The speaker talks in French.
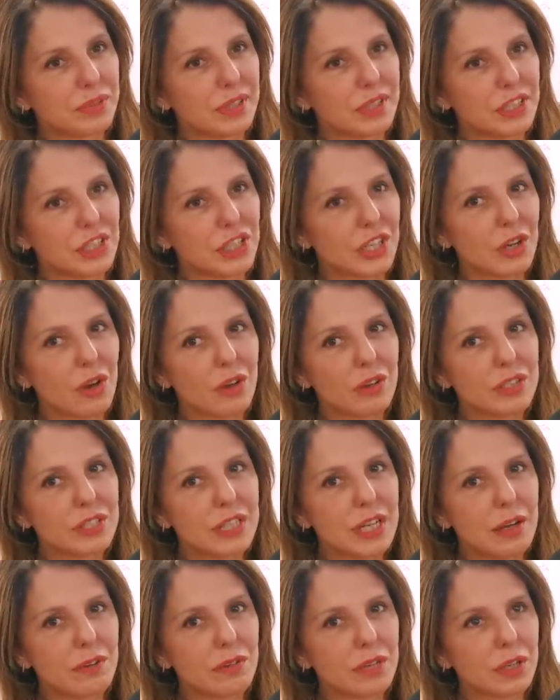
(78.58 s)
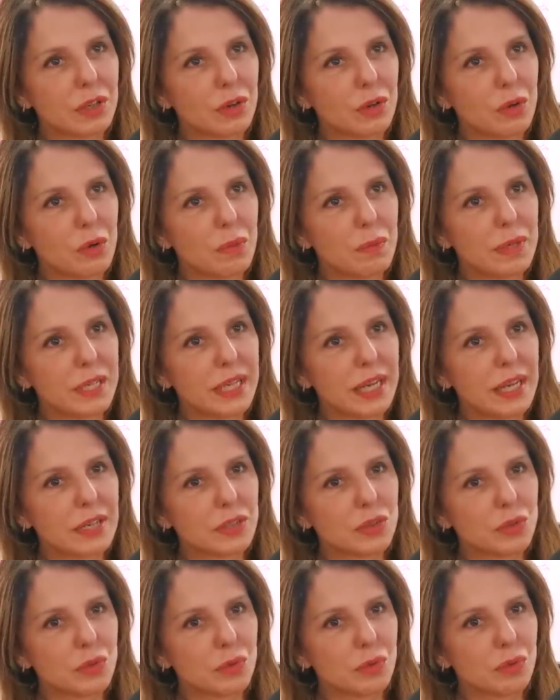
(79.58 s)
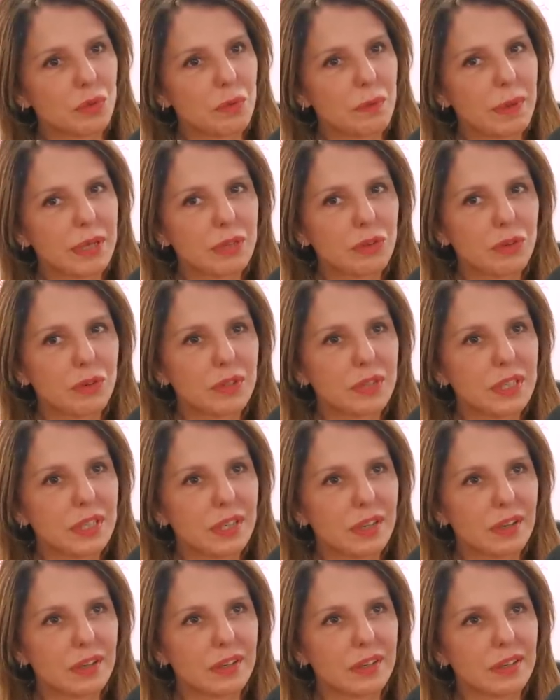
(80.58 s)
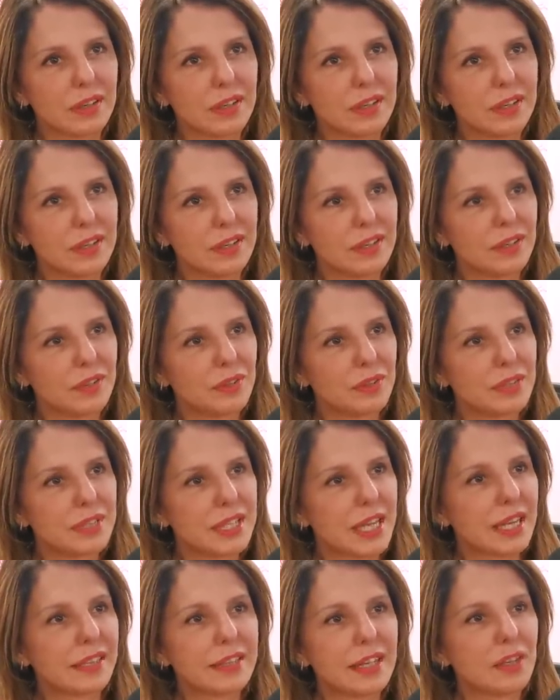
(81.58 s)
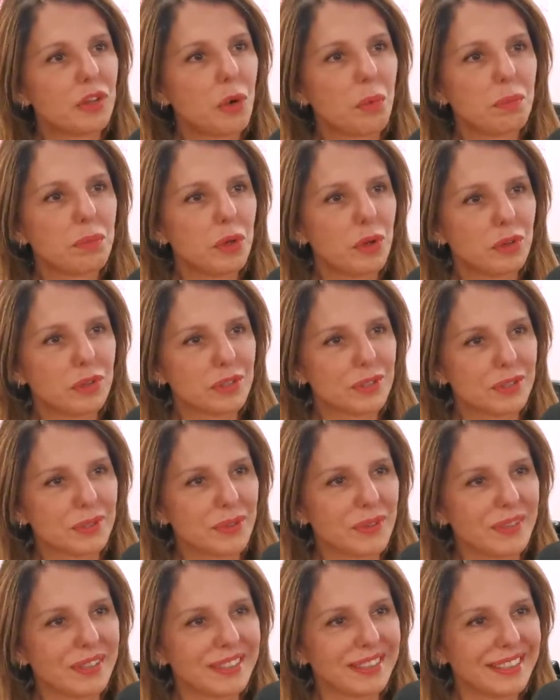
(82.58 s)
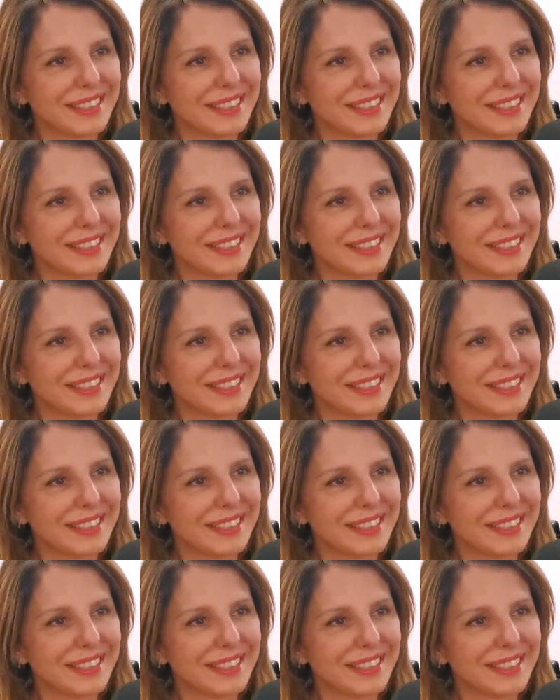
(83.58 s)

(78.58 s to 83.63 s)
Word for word: j'ai grandi avec euh, l'obligation de maintenir euh, une certaine ambiance, quoi.